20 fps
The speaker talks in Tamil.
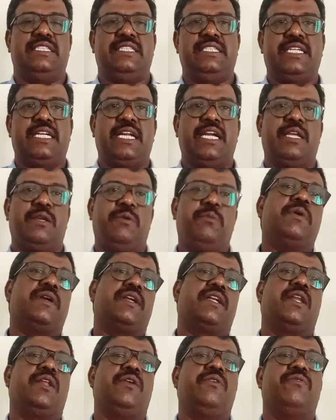சிக்கனையும்
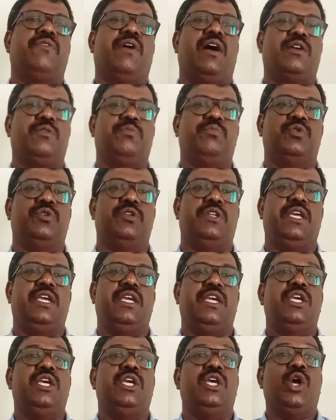மட்டனையும் வாங்கும்போதே
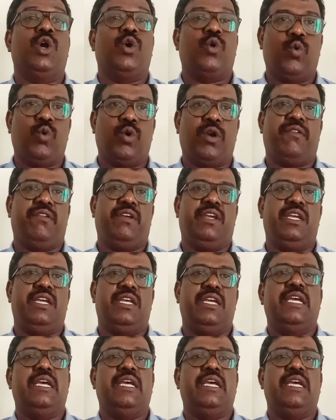கூடவே